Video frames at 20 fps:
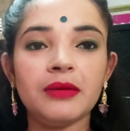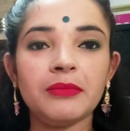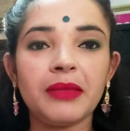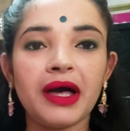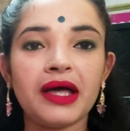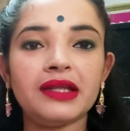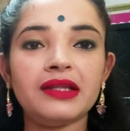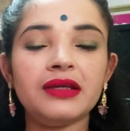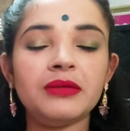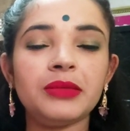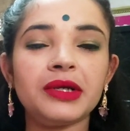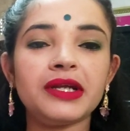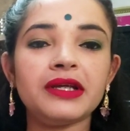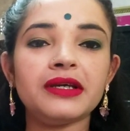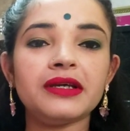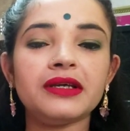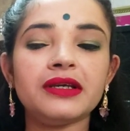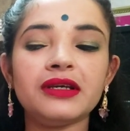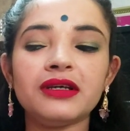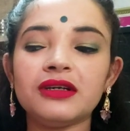पहननी
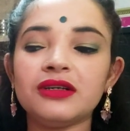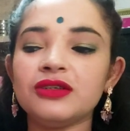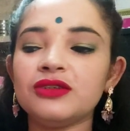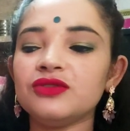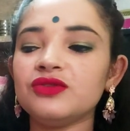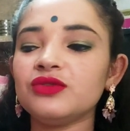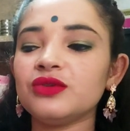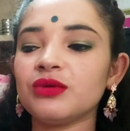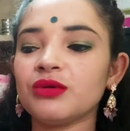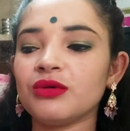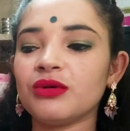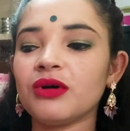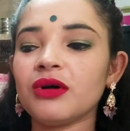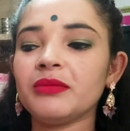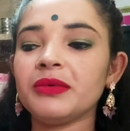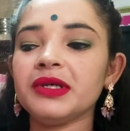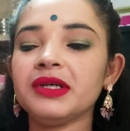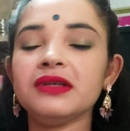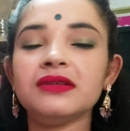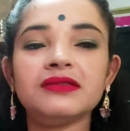पड़ेगी तो
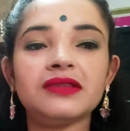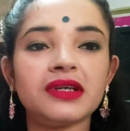अभी